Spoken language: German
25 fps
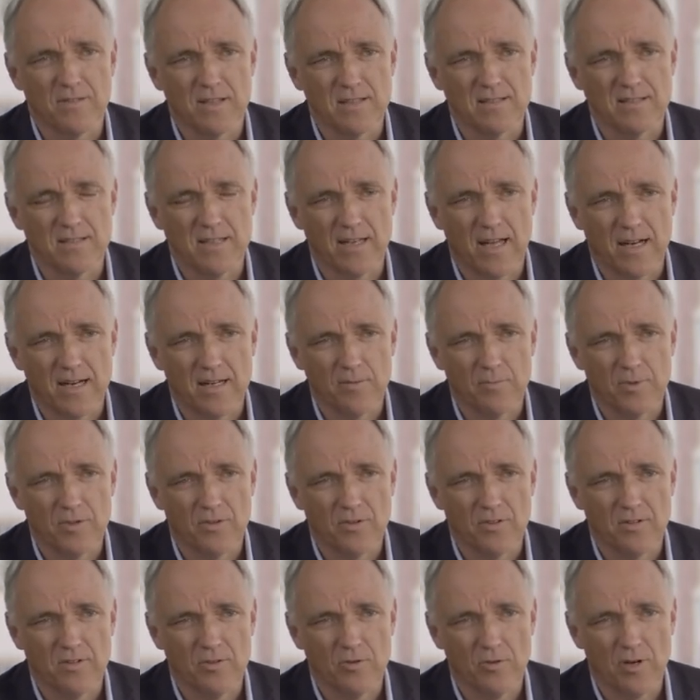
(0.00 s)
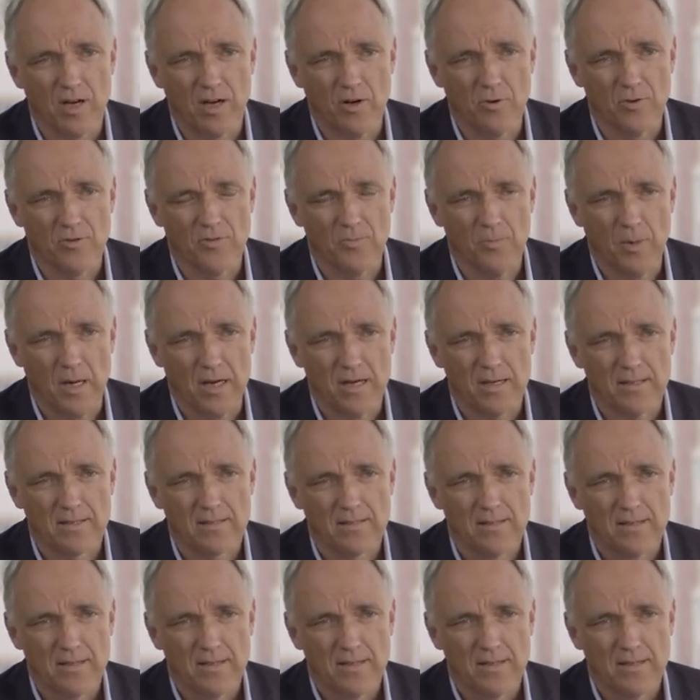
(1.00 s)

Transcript: was eine lange Beziehung ausmacht.